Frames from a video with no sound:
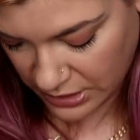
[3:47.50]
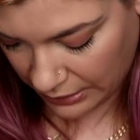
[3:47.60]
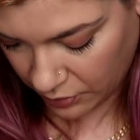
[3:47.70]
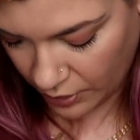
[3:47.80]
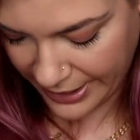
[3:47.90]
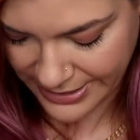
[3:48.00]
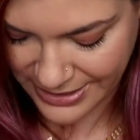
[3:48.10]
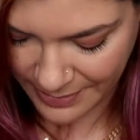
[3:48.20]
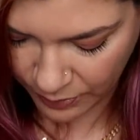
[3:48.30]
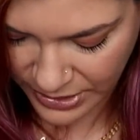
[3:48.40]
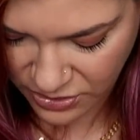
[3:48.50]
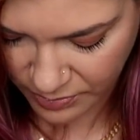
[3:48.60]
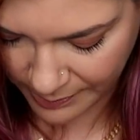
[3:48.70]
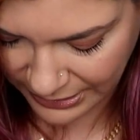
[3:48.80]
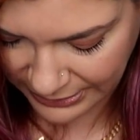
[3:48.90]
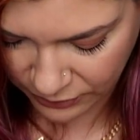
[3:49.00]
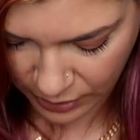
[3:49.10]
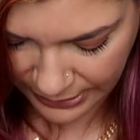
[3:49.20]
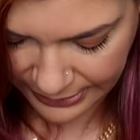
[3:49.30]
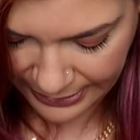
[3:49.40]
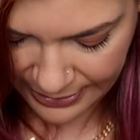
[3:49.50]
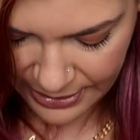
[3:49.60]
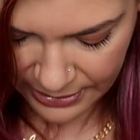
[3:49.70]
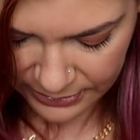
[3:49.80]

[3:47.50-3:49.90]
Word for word: un sacco e insieme a questo mi ha mandato anche